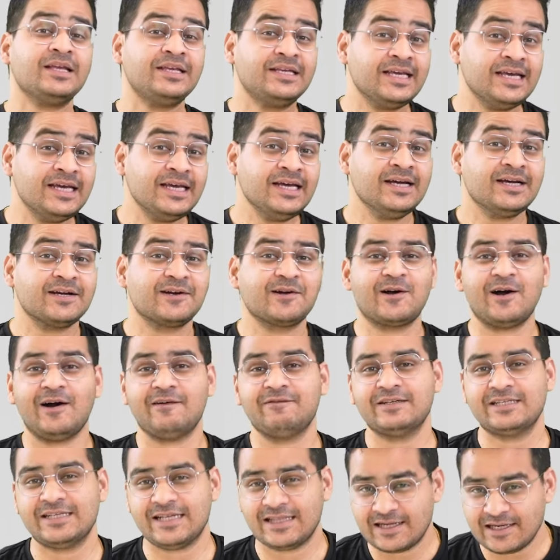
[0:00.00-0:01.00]
ये
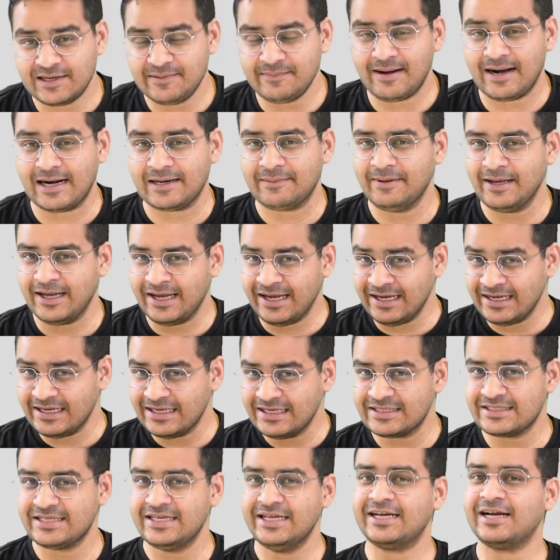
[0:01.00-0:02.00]
काफी ज्यादा डिमांड में है
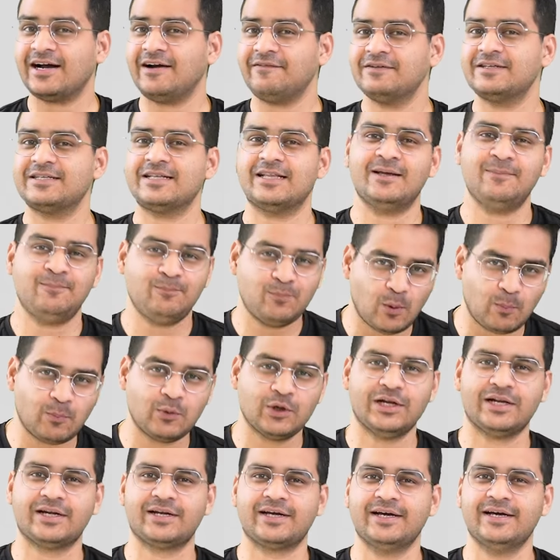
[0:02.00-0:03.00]
इसलिए काफी ज्यादा
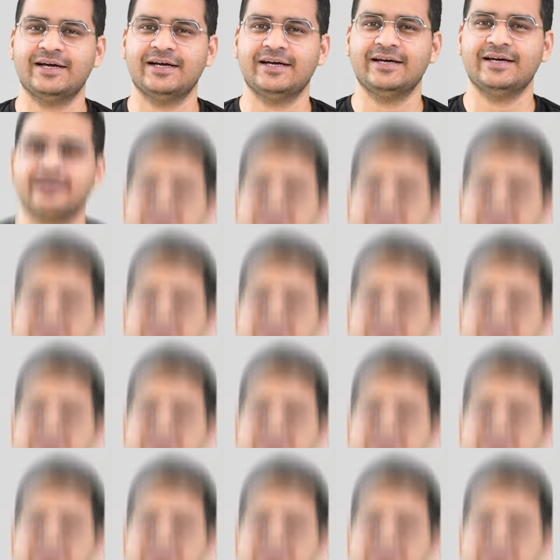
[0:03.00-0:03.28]
पॉपुलर है